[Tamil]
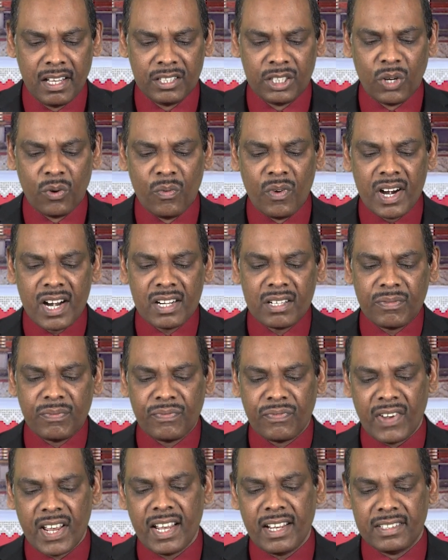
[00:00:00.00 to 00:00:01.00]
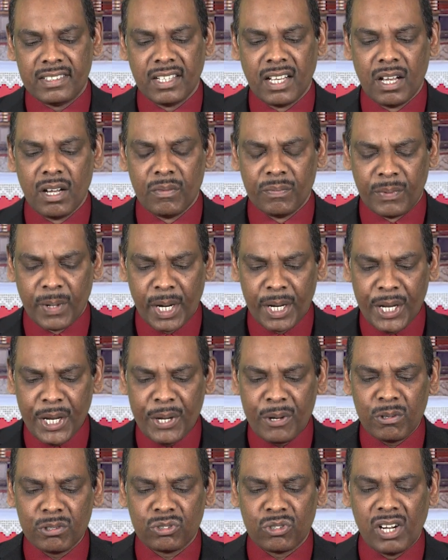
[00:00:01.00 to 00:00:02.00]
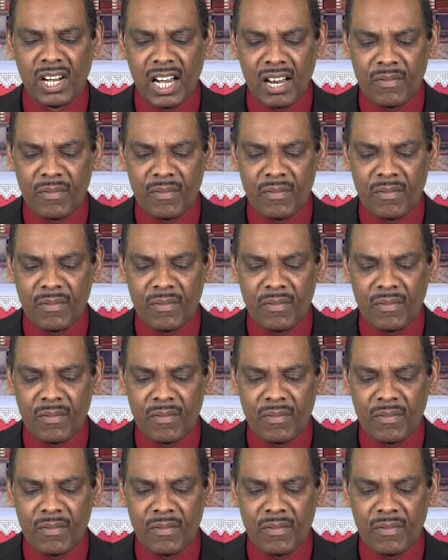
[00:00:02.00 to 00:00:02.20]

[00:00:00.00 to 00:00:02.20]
த வேர்ட் ஃபெய்த் ப்ரொடியூஸ்